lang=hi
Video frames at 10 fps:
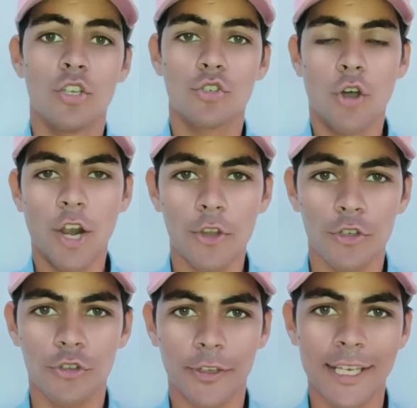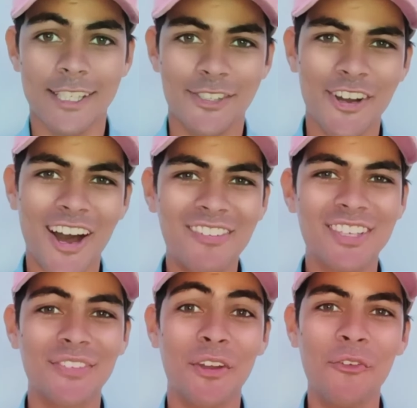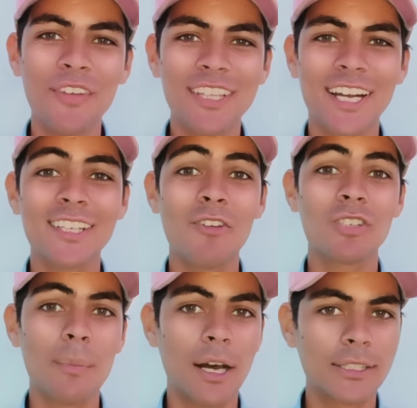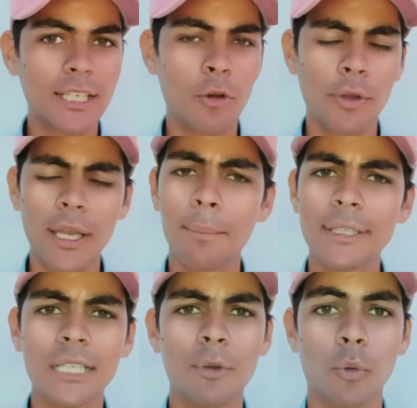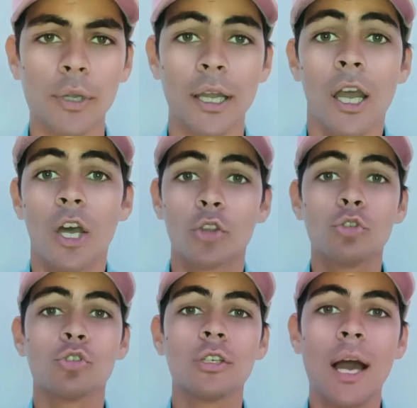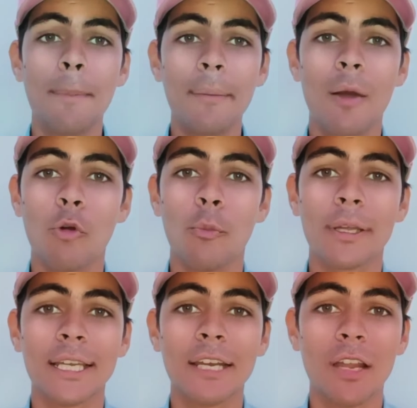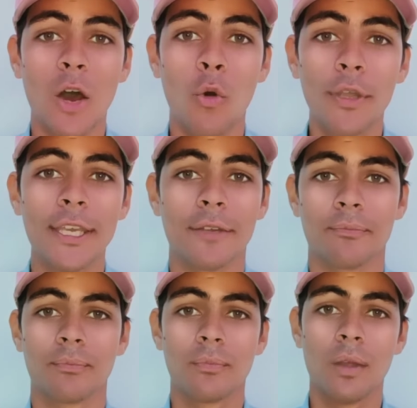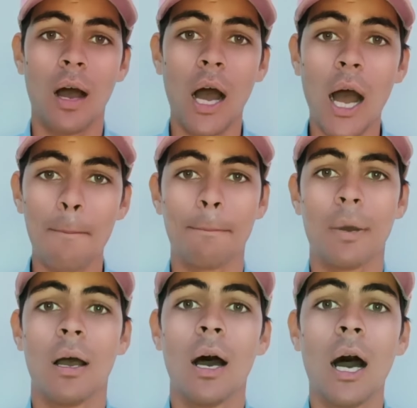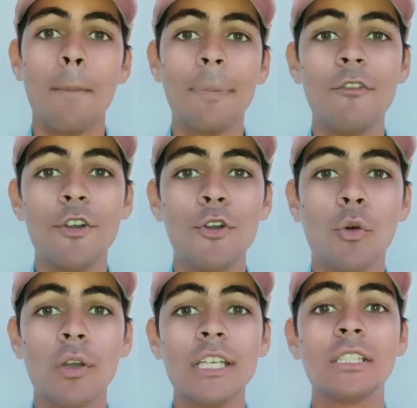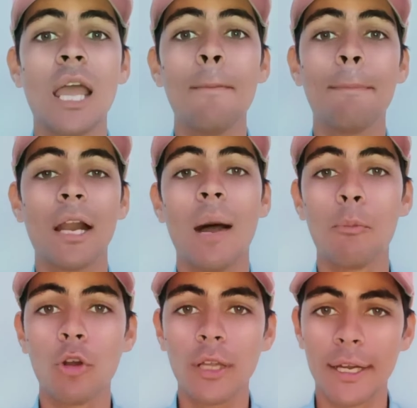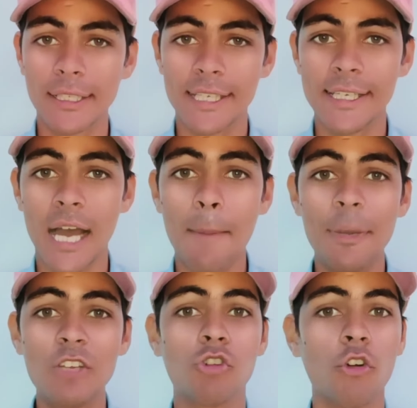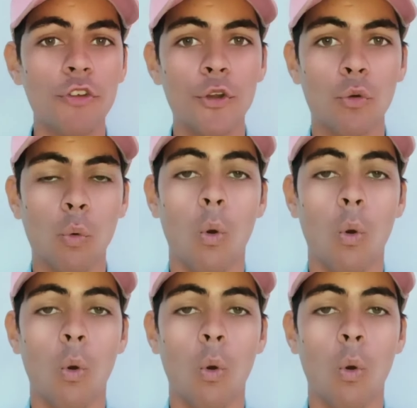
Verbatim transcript: हेलो दोस्तों कैसे हो आप सभी उम्मीद करता हूँ सब अच्छे होंगे मज़े में होंगे तो दोस्तों यहाँ पर मैं आपको बताने वाला हूँ कि आप अपनी वीडियो को किस टाइम पर अपलोड करना चाहिए अपने शॉर्ट वीडियो को